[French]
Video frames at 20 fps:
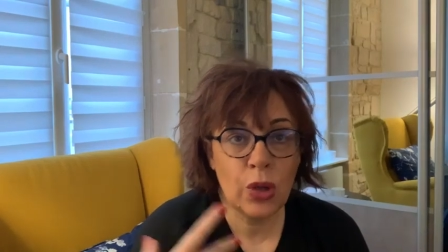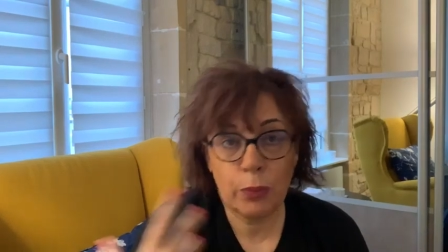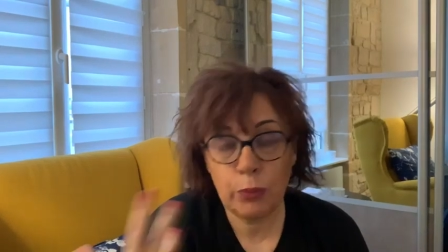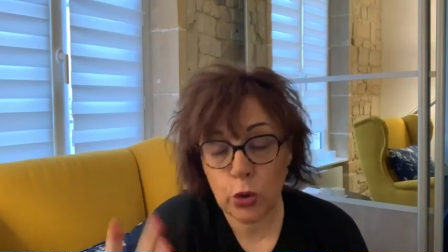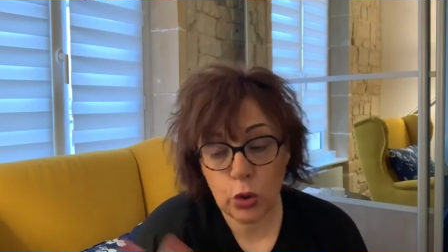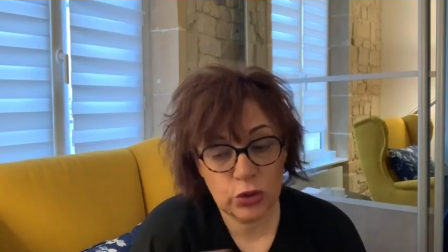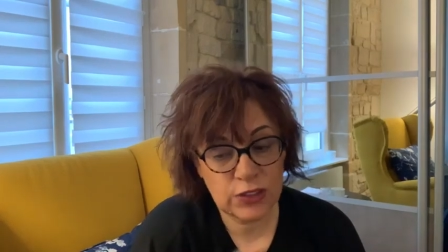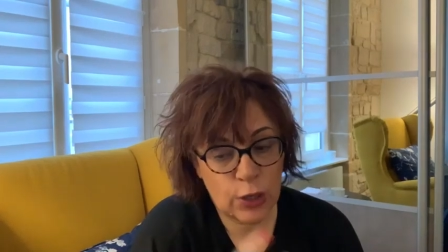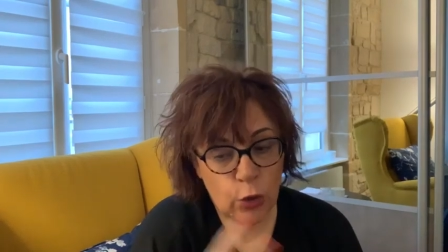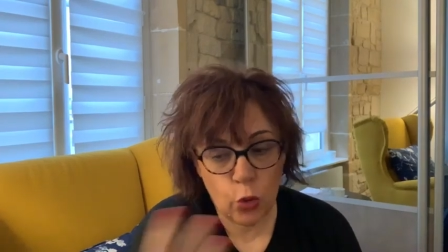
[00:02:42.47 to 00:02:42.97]

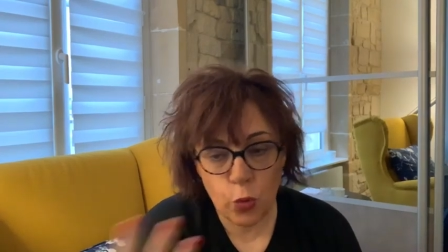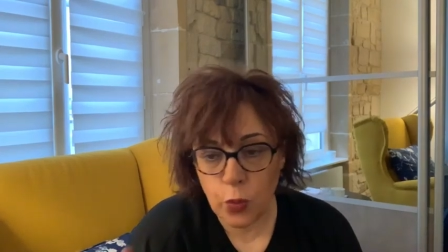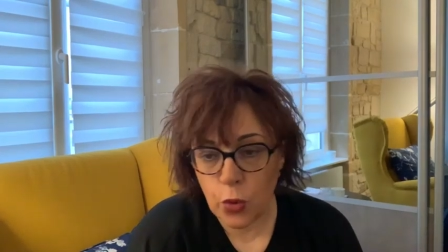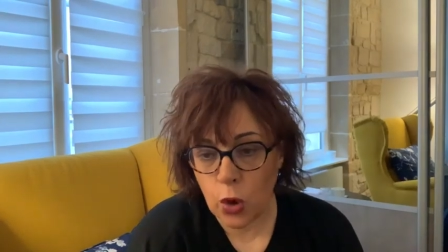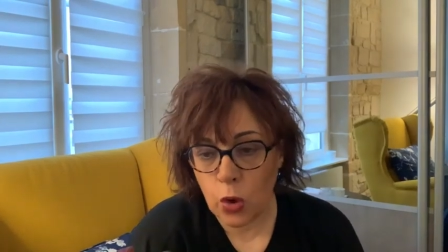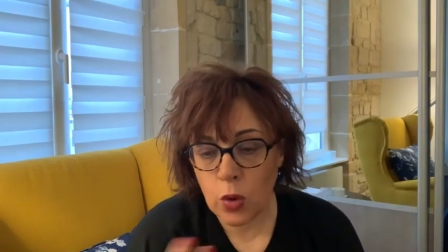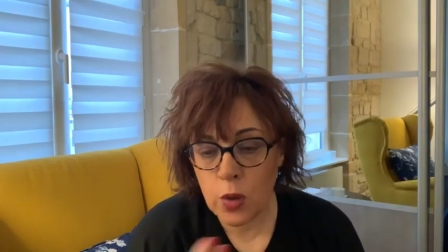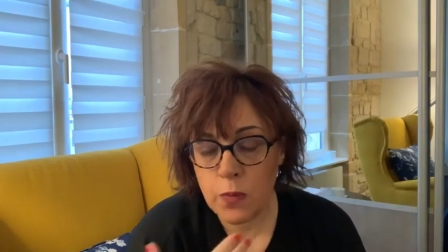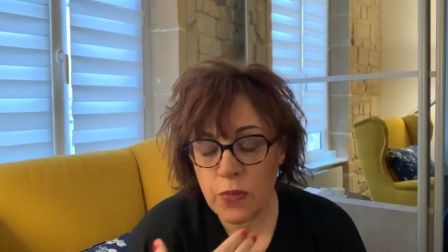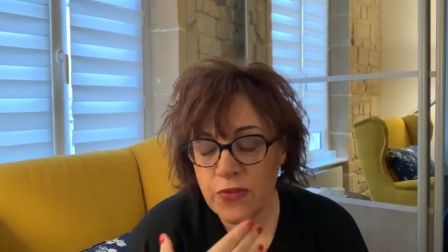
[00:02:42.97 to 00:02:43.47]
pour ça
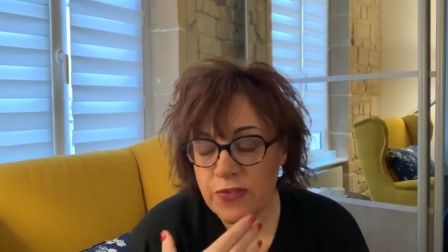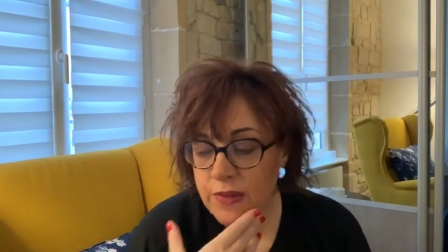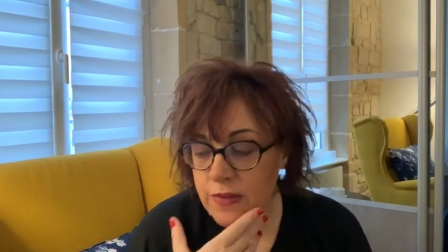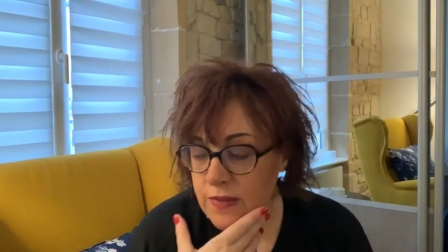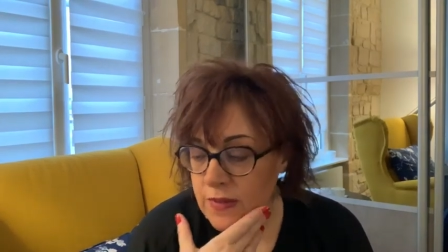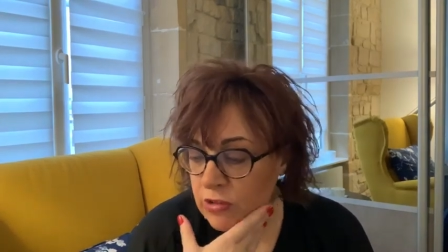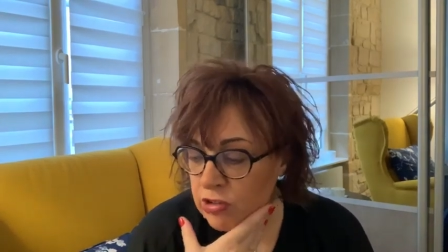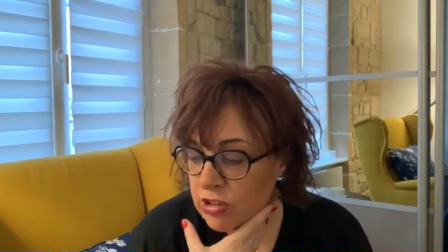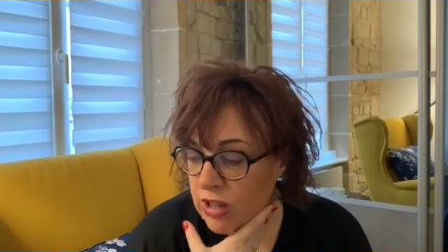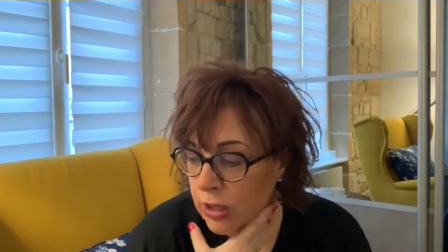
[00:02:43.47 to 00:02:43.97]
reprend et puis
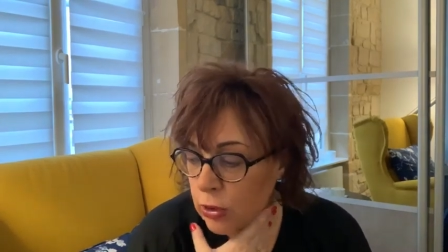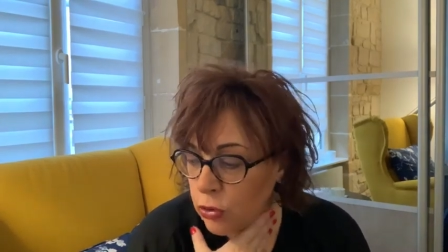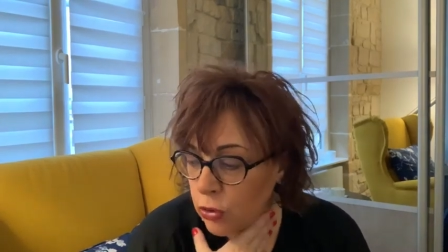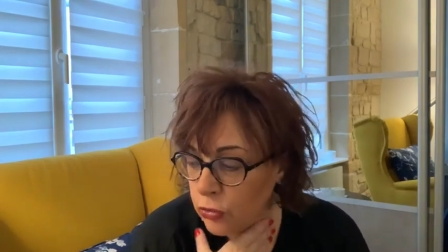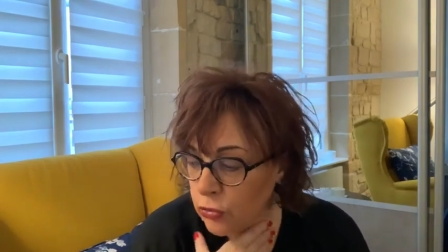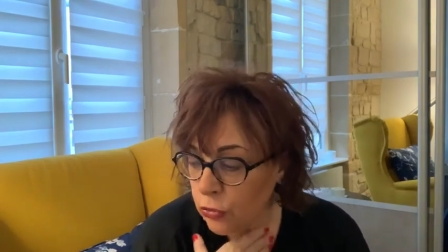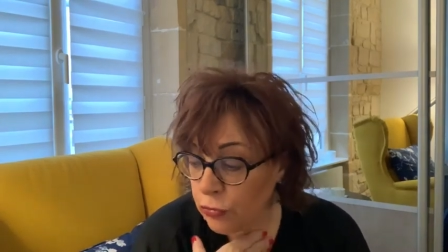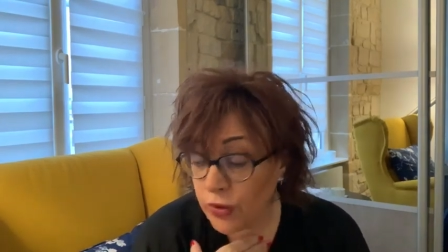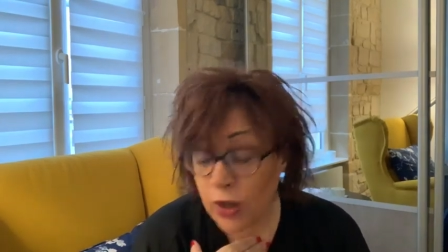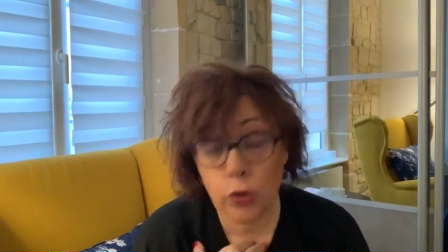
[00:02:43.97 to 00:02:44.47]
j'ai à cœur
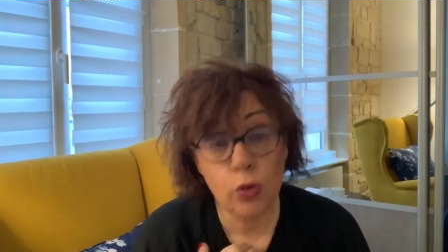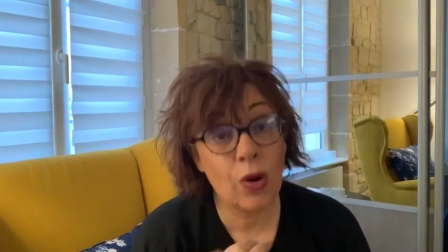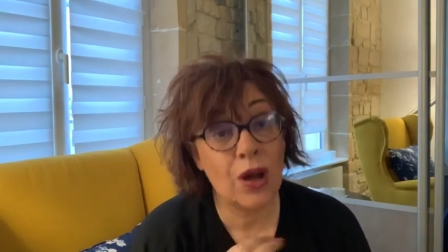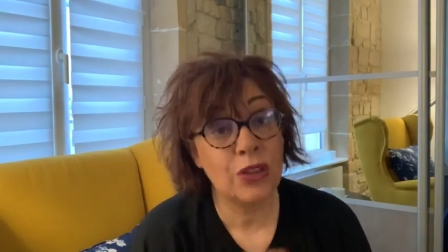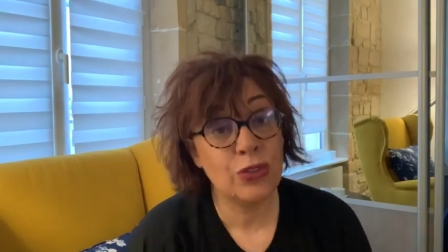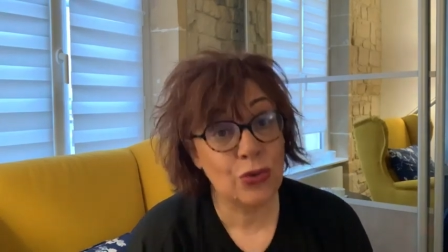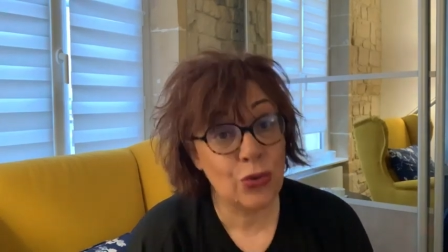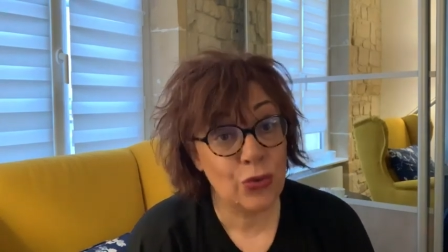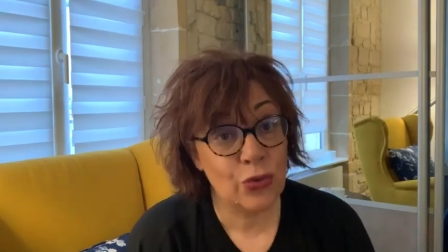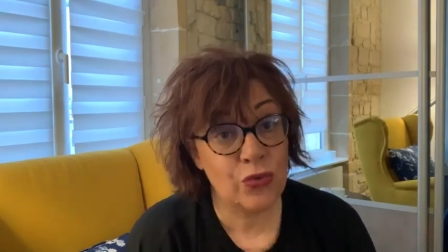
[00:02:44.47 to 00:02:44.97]
de le faire il y aura
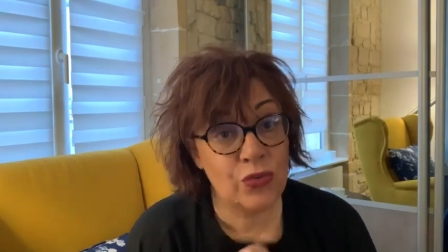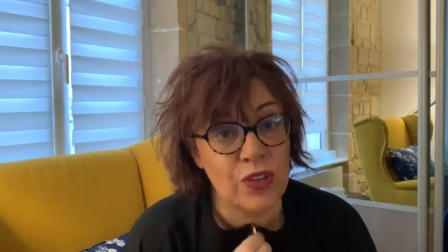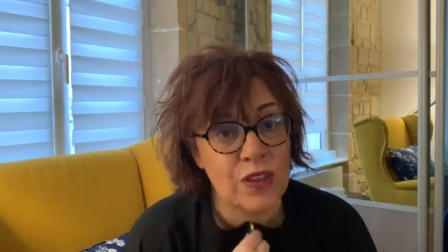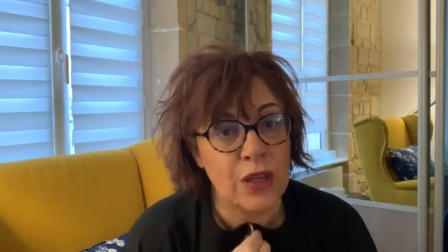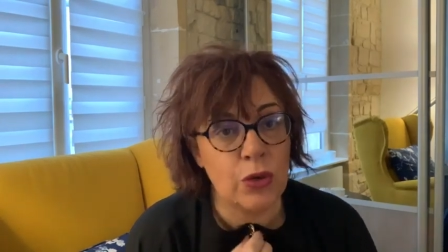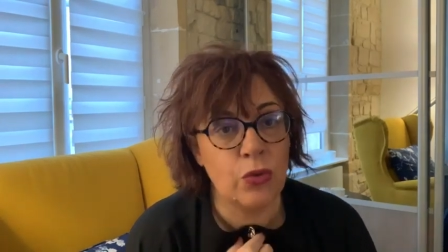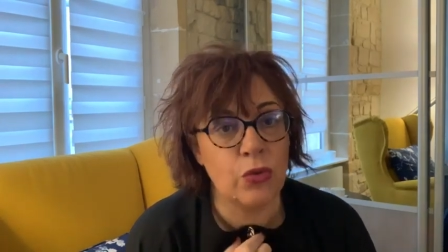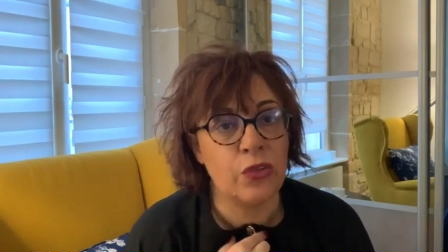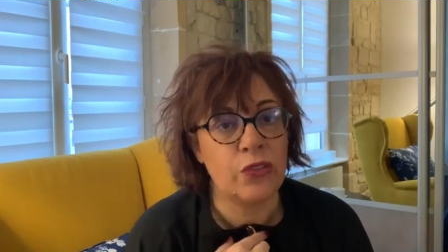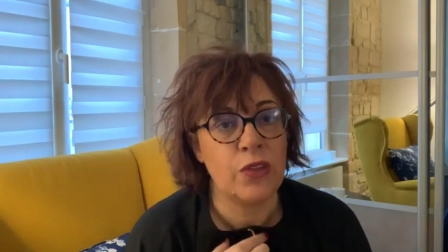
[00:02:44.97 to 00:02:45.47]
d'autres
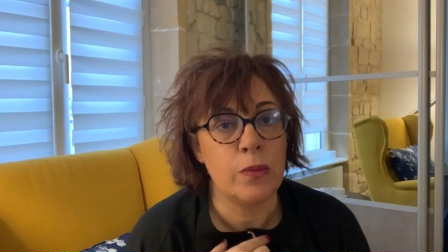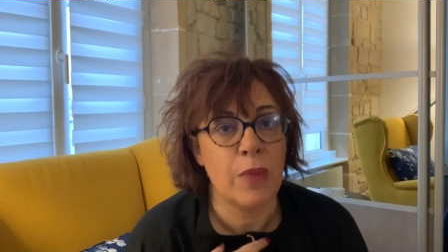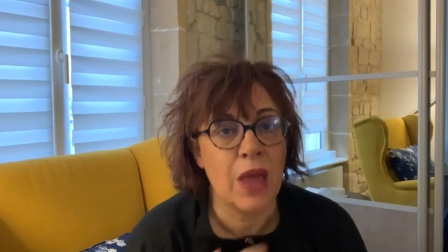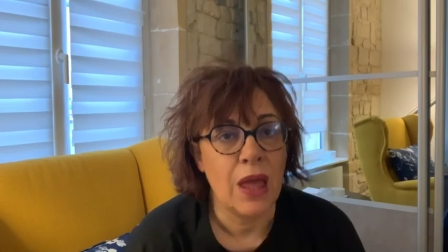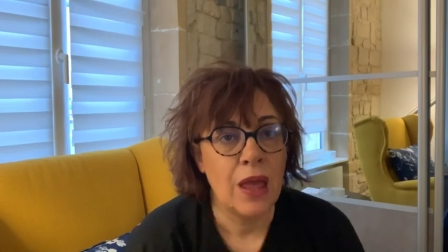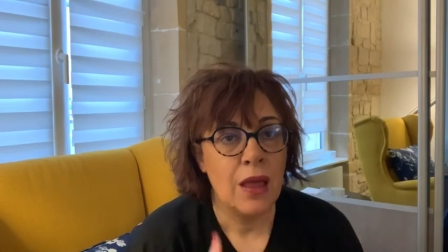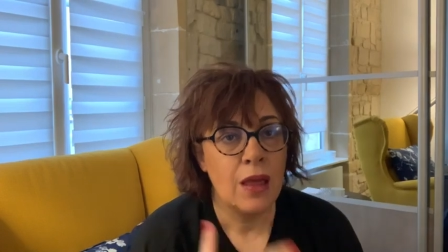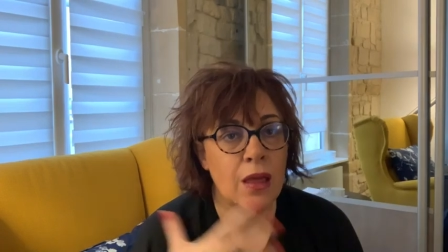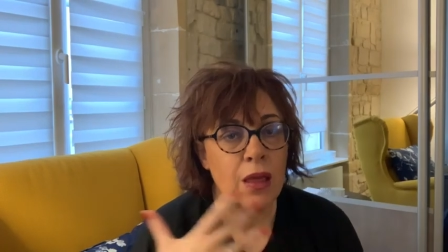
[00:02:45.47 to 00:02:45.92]
vidéos aussi mais